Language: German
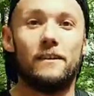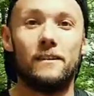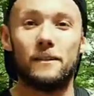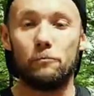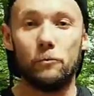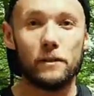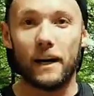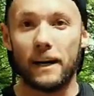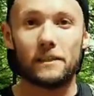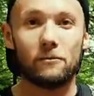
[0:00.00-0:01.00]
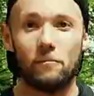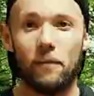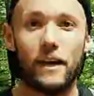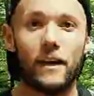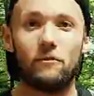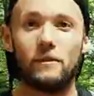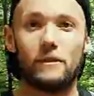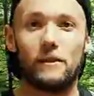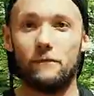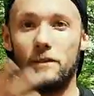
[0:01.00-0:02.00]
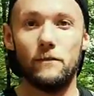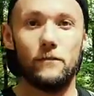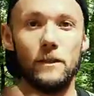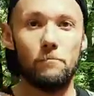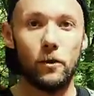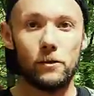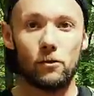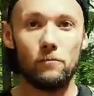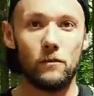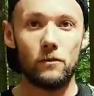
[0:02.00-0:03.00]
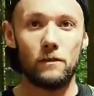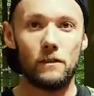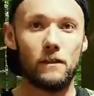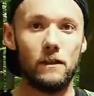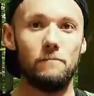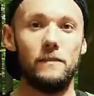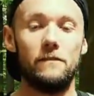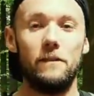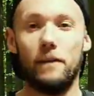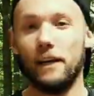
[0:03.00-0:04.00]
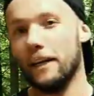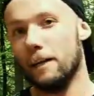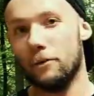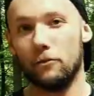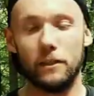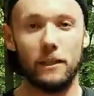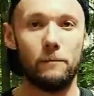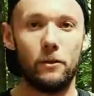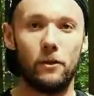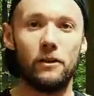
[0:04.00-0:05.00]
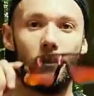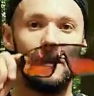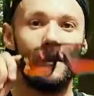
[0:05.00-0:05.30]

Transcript: äh, es blüht gerade so im Mai und es fliegen viele Pollen rum und ähm, deswegen mein kleiner persönlicher Tipp an euch,